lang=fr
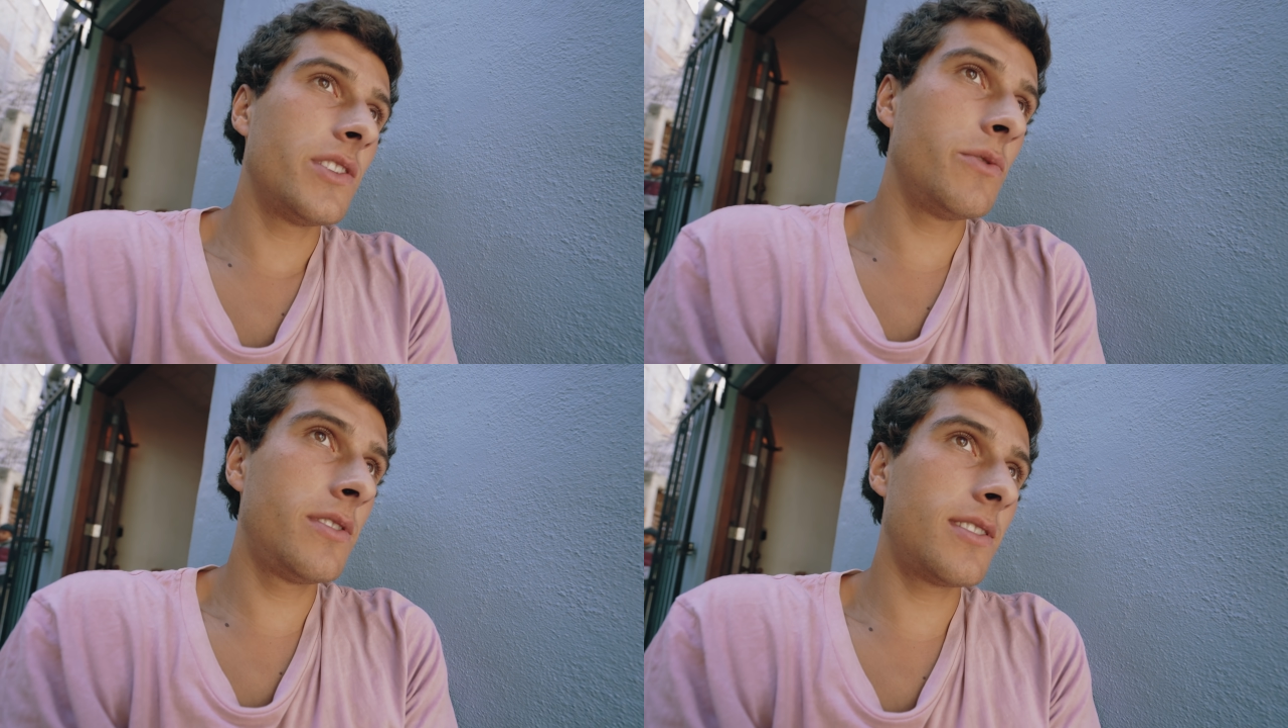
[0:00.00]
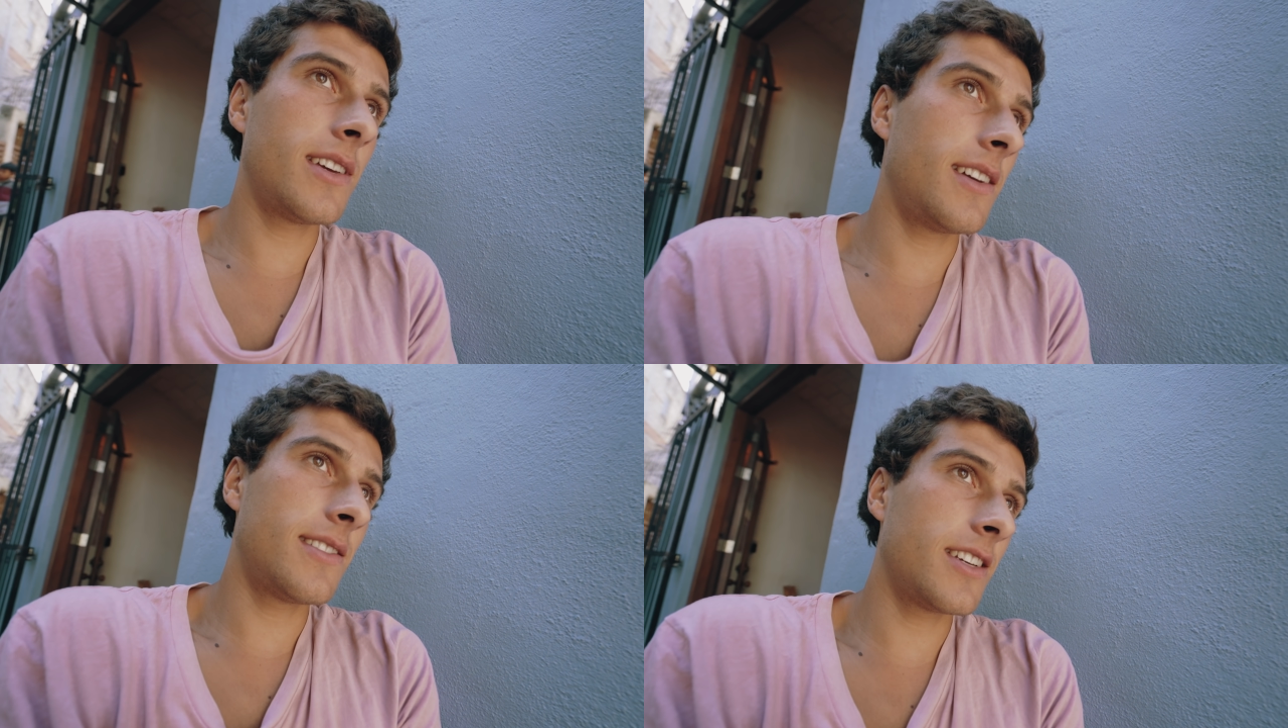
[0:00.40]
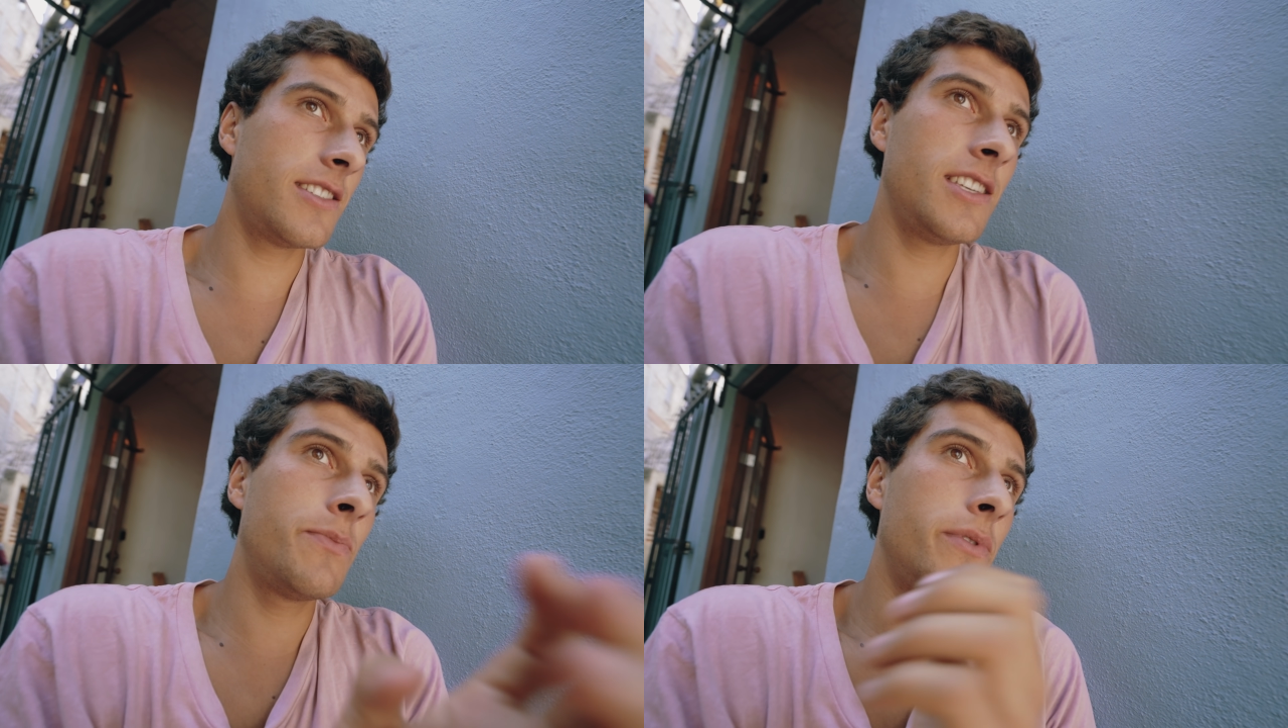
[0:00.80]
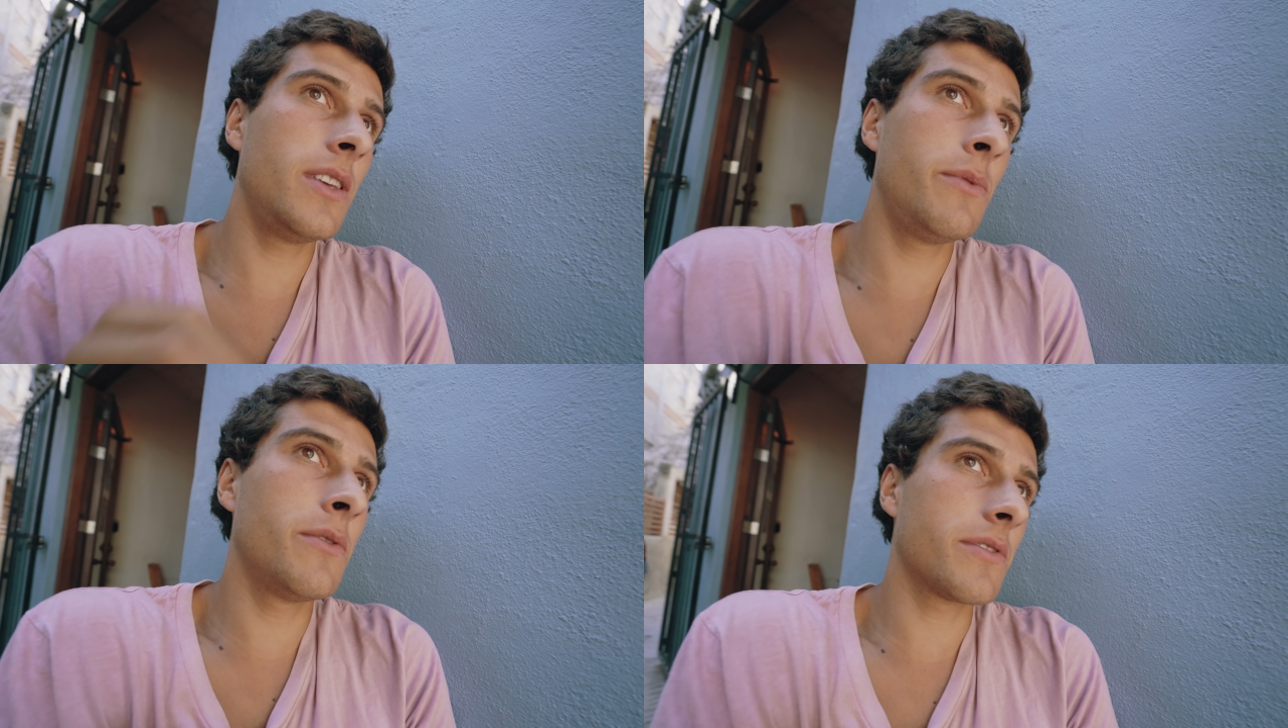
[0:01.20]
C'est juste ça, ça que je dis depuis le
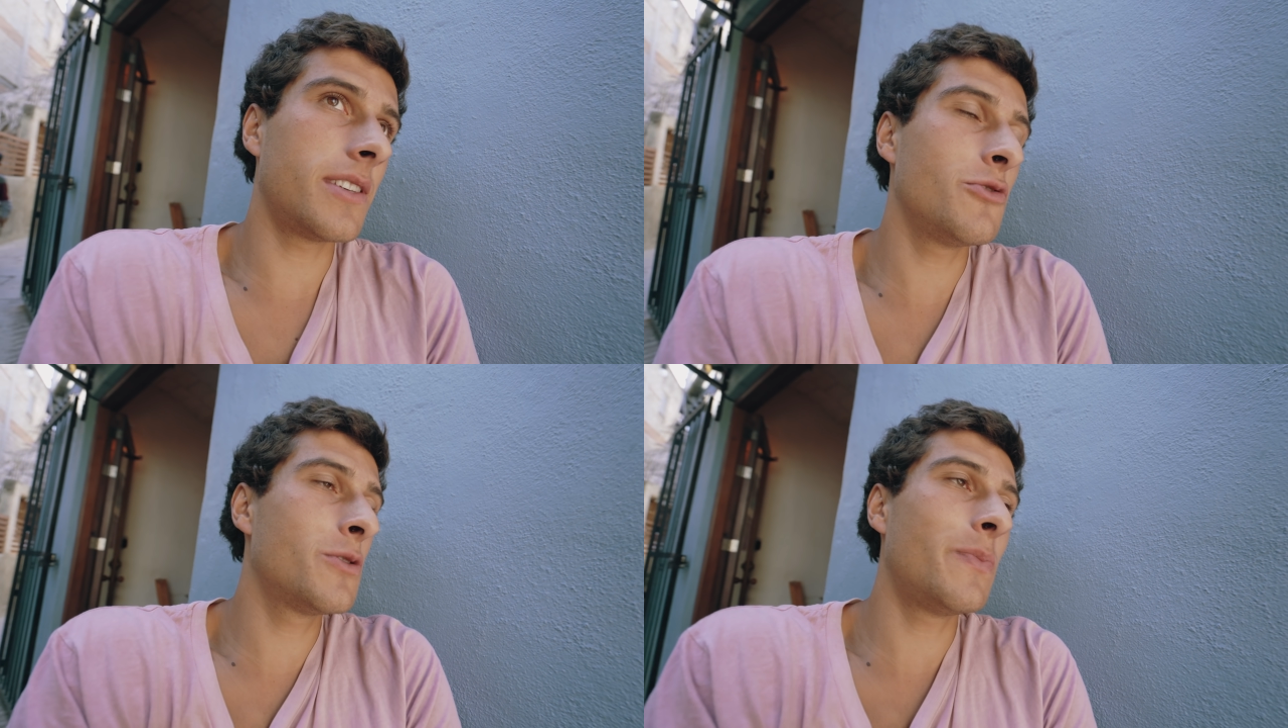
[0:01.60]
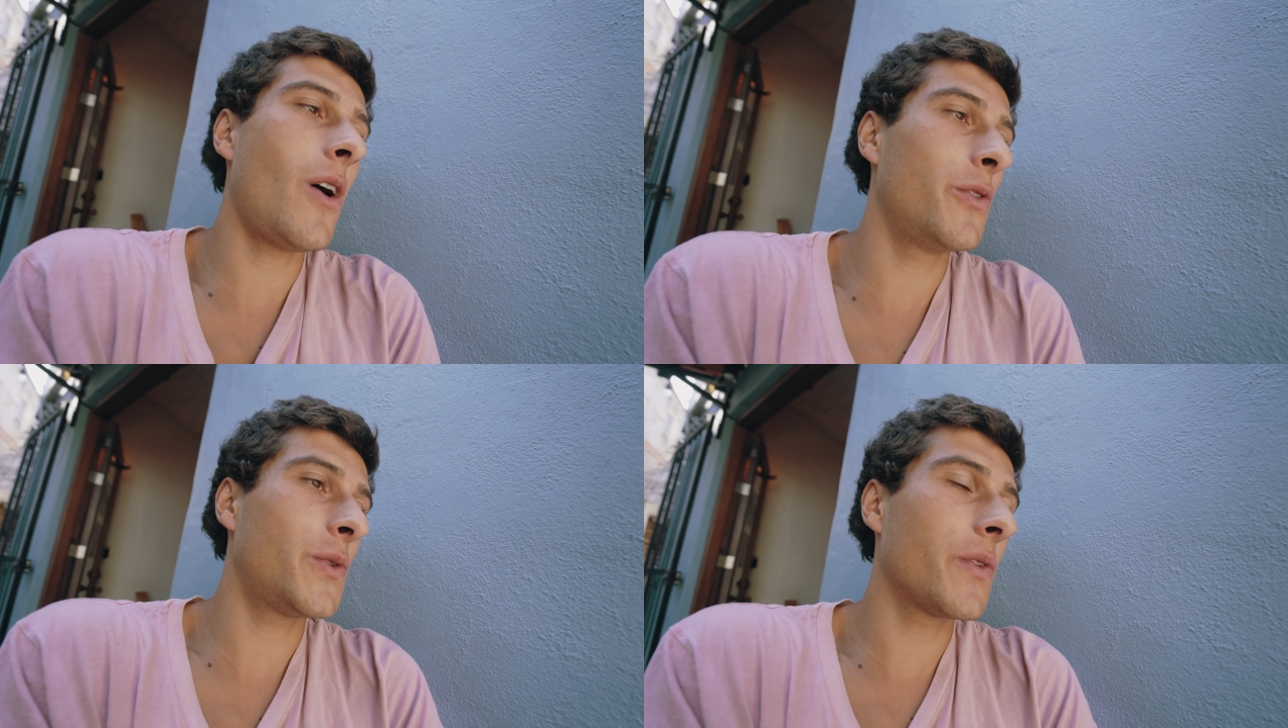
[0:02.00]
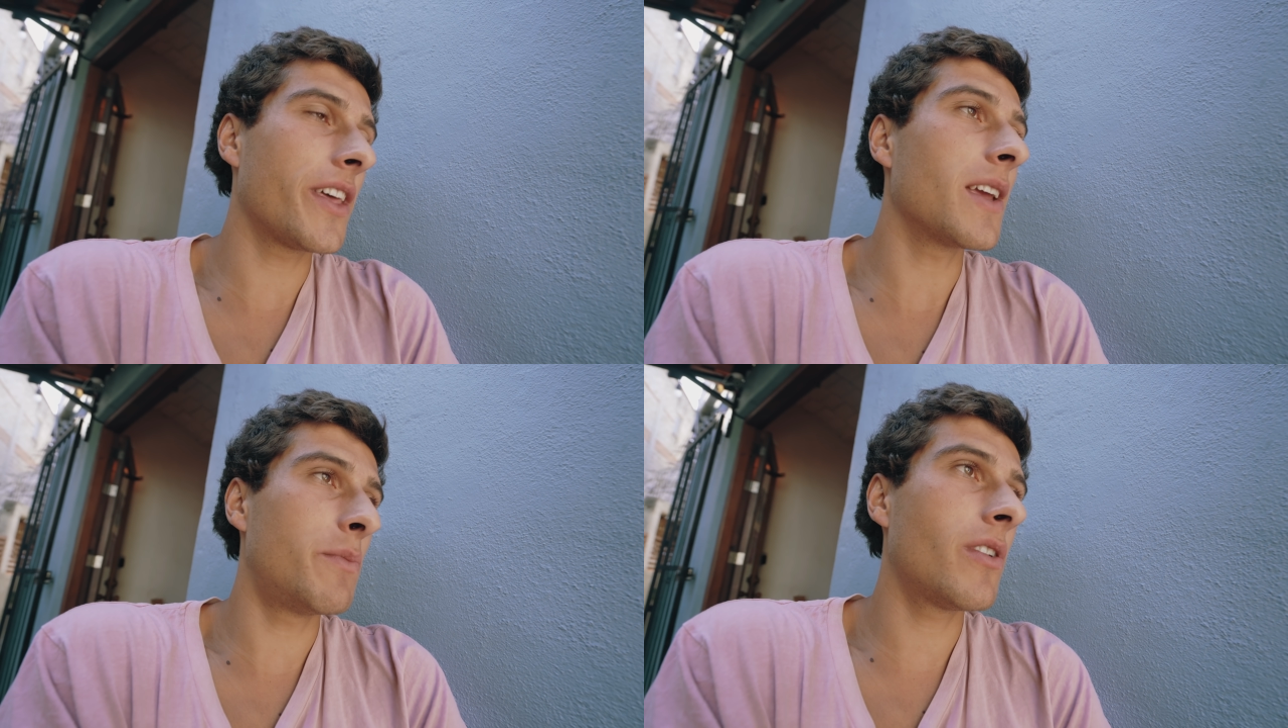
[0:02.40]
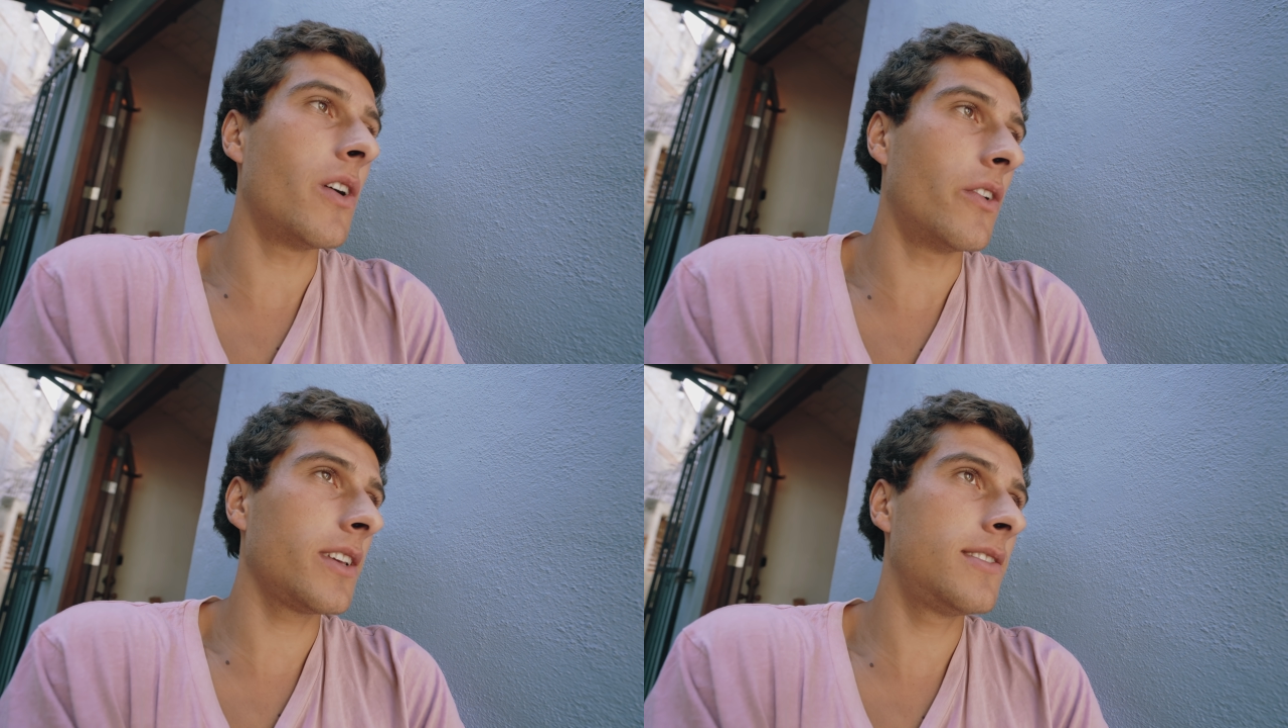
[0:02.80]
début, on s'est juste pas rendu compte à quel point
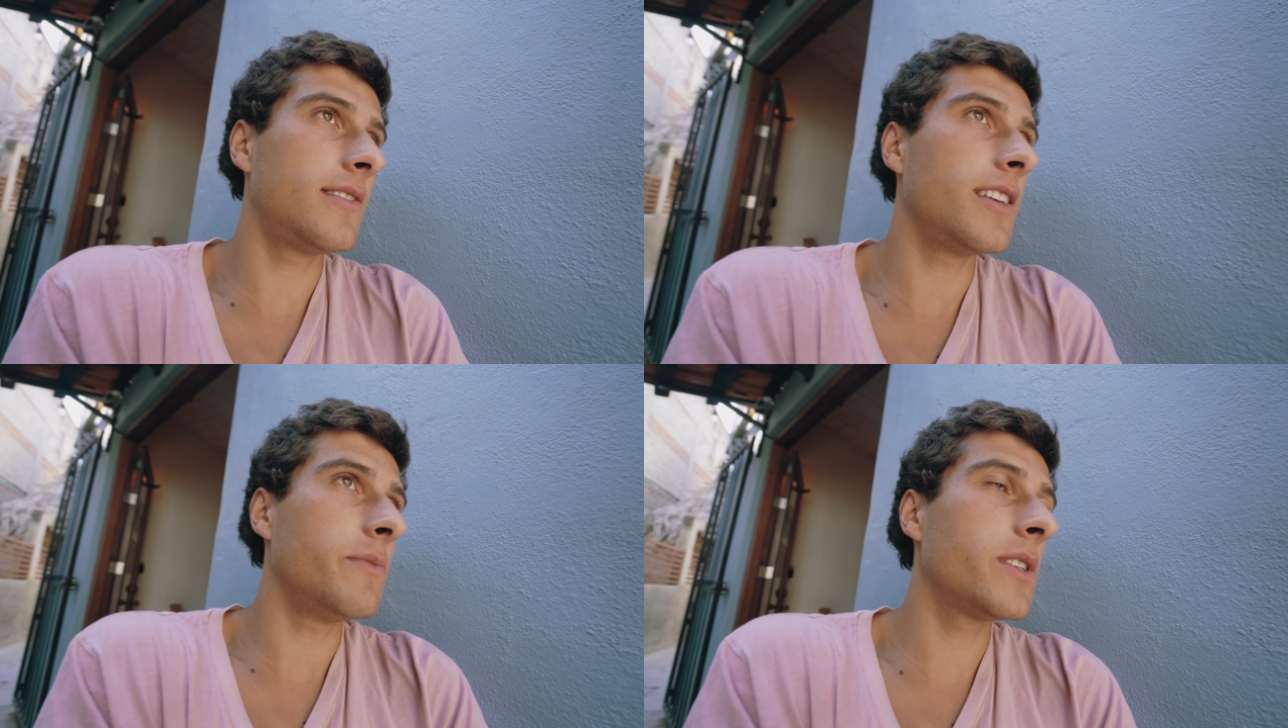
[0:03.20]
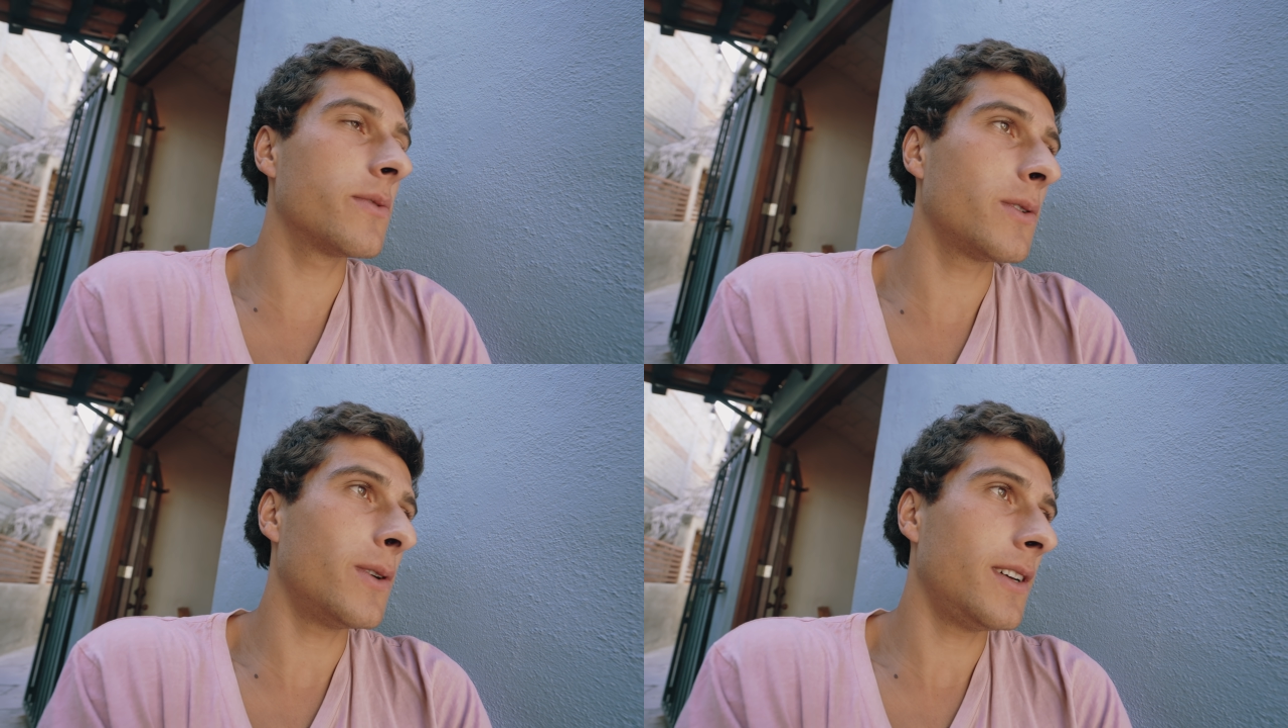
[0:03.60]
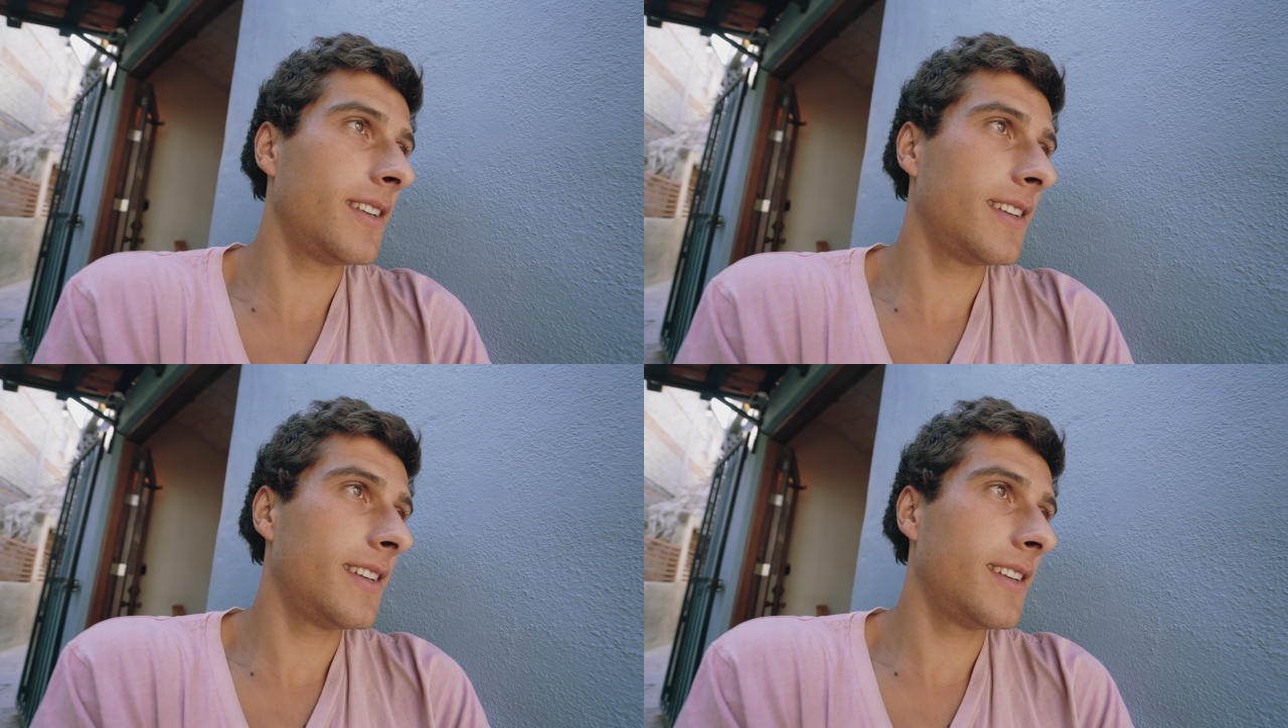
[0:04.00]
Henri c'était une maison quoi.